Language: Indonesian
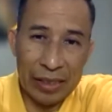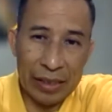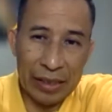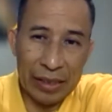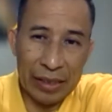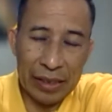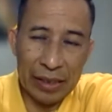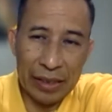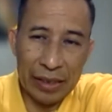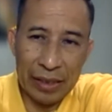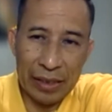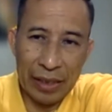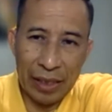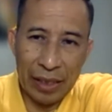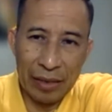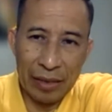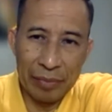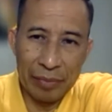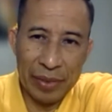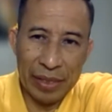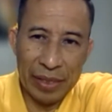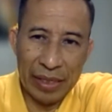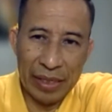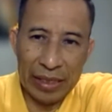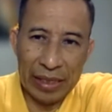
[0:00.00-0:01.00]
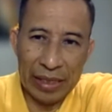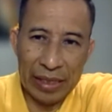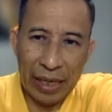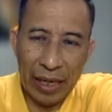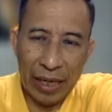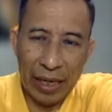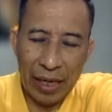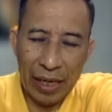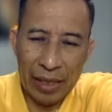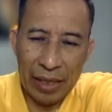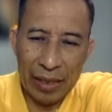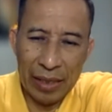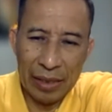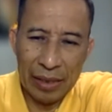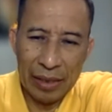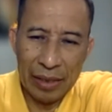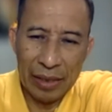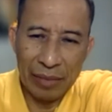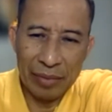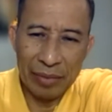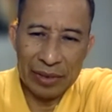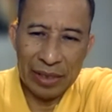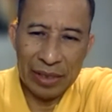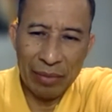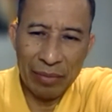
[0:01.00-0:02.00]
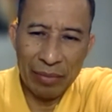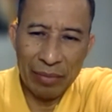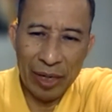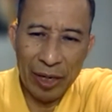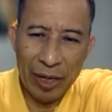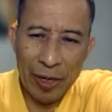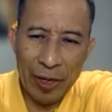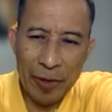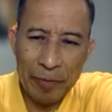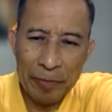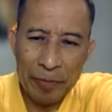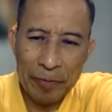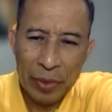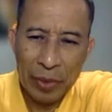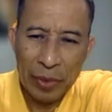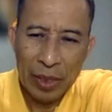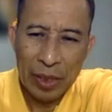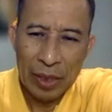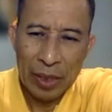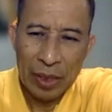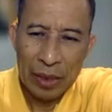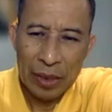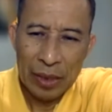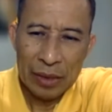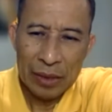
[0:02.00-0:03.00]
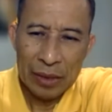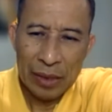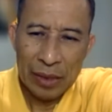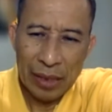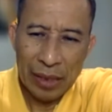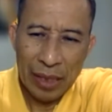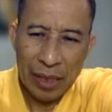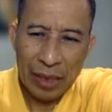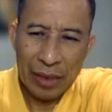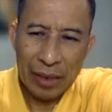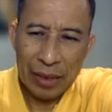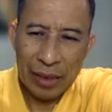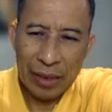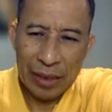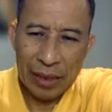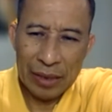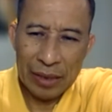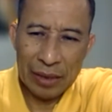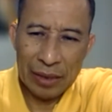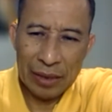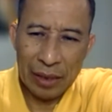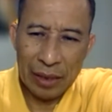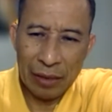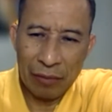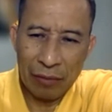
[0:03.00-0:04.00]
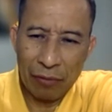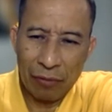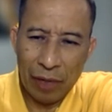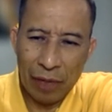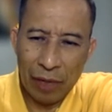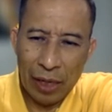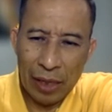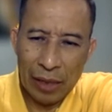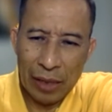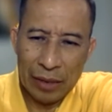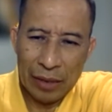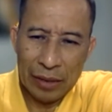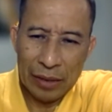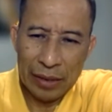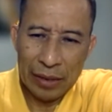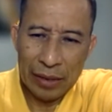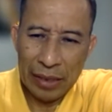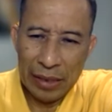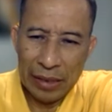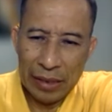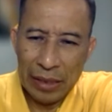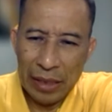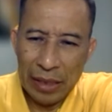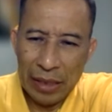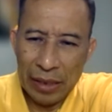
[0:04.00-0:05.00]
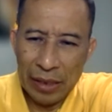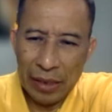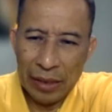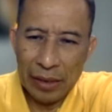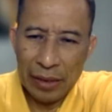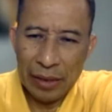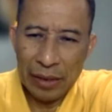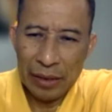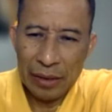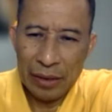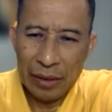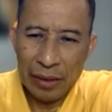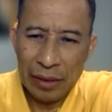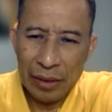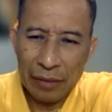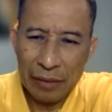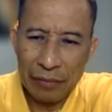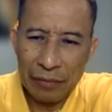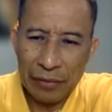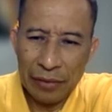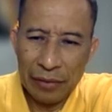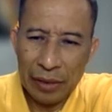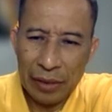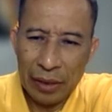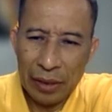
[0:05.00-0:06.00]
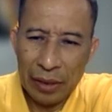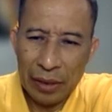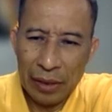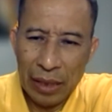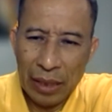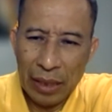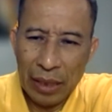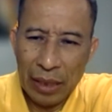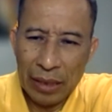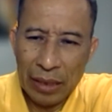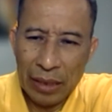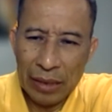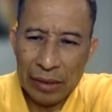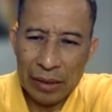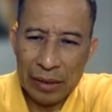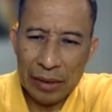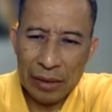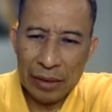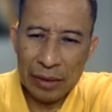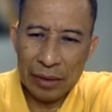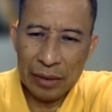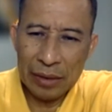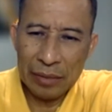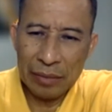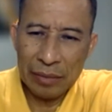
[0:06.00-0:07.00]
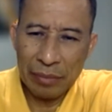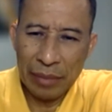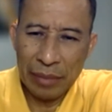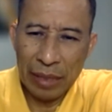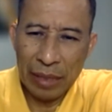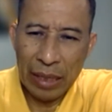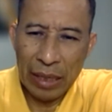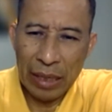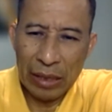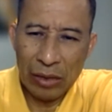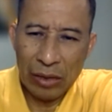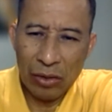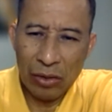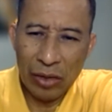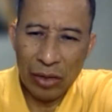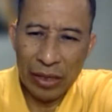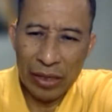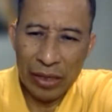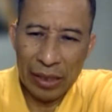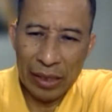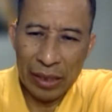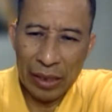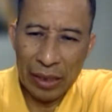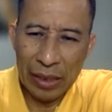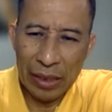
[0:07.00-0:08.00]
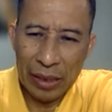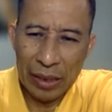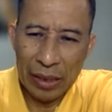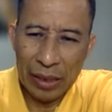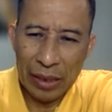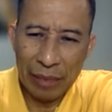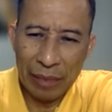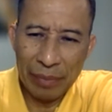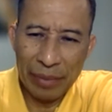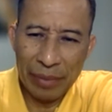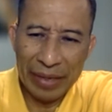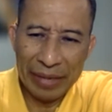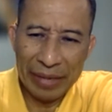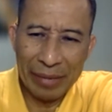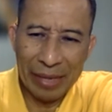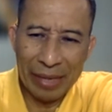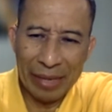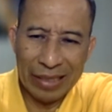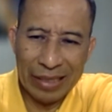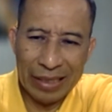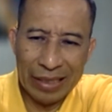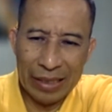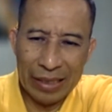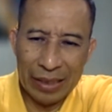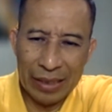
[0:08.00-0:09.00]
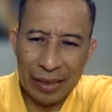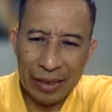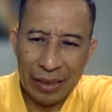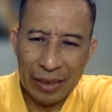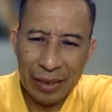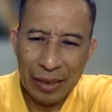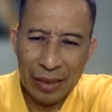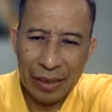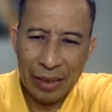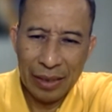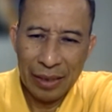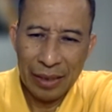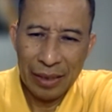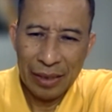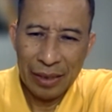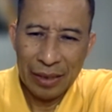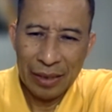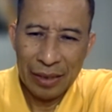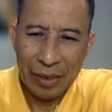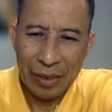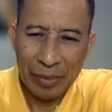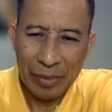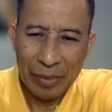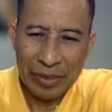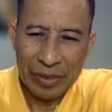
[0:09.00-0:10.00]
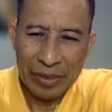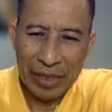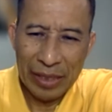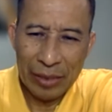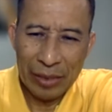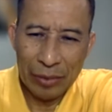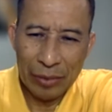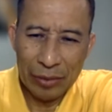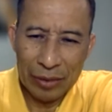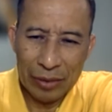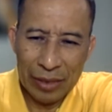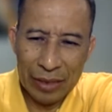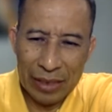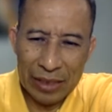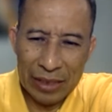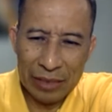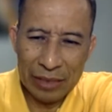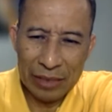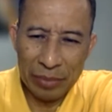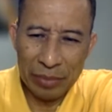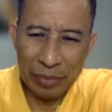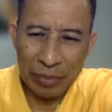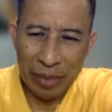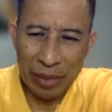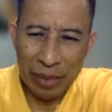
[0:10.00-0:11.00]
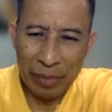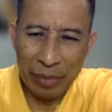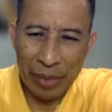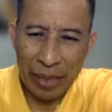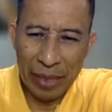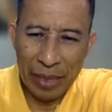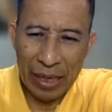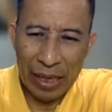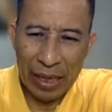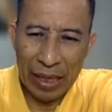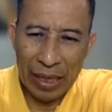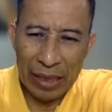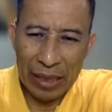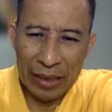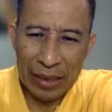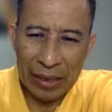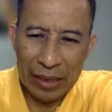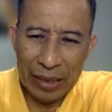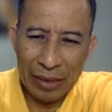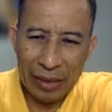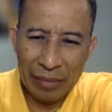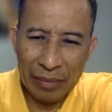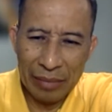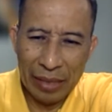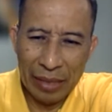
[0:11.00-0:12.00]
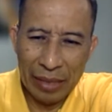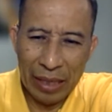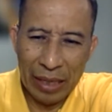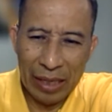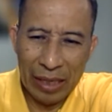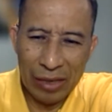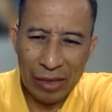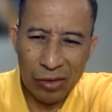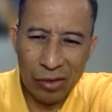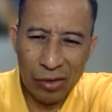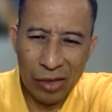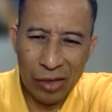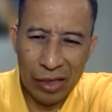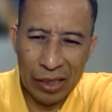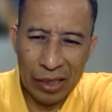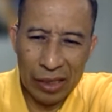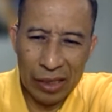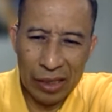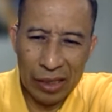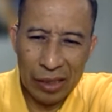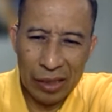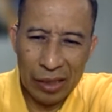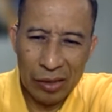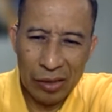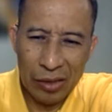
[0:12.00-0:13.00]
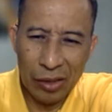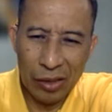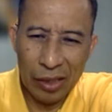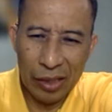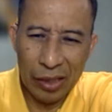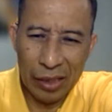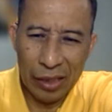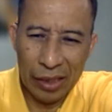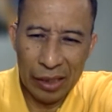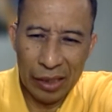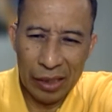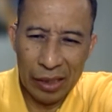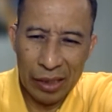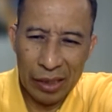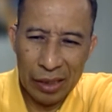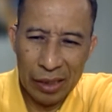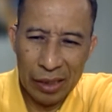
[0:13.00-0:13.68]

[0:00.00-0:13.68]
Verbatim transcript: diri dan pernikahan. Yang pertama, saya tes lewat sidik jari, ya, finger analysis, melankolik, dan plekmatik. Tapi saya ikut tes beberapa kali melankolik, kolerik.